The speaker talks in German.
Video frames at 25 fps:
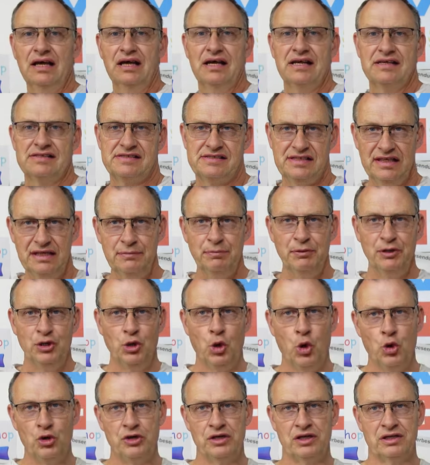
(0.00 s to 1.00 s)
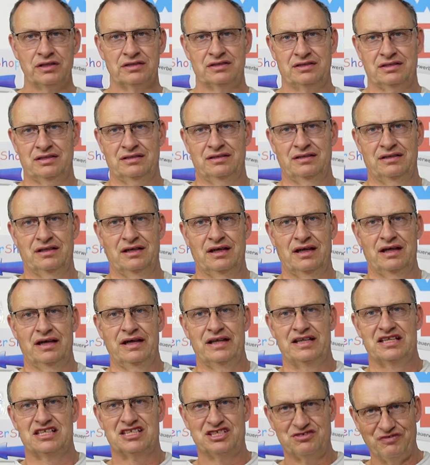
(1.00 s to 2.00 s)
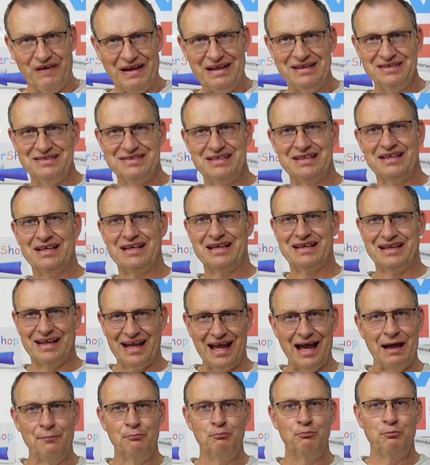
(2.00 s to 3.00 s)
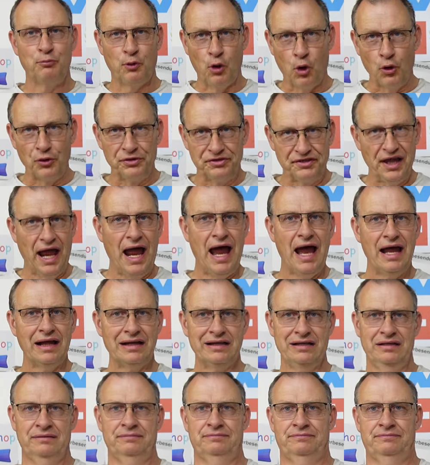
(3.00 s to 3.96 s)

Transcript: 720 Gramm pro Tag